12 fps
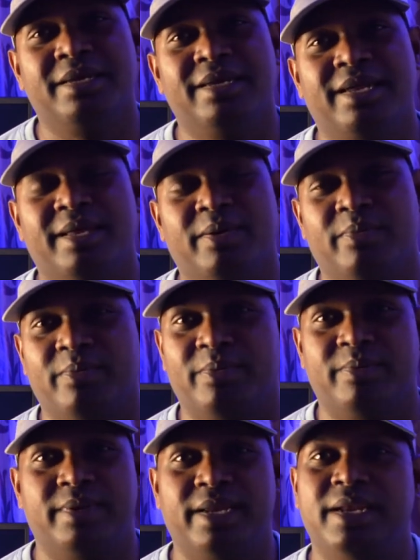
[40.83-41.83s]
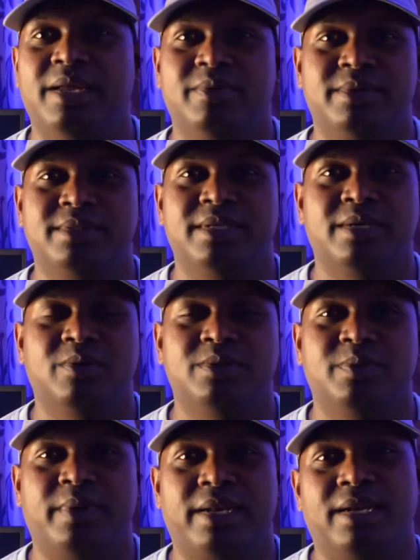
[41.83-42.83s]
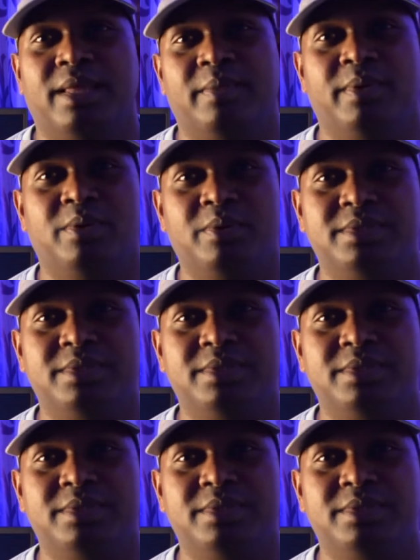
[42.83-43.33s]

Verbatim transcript: ஏன்னா டென் ஹவர்ஸ் நீங்கள் யோசிச்சு பாருங்களேன் அந்த மாதிரி ஒரு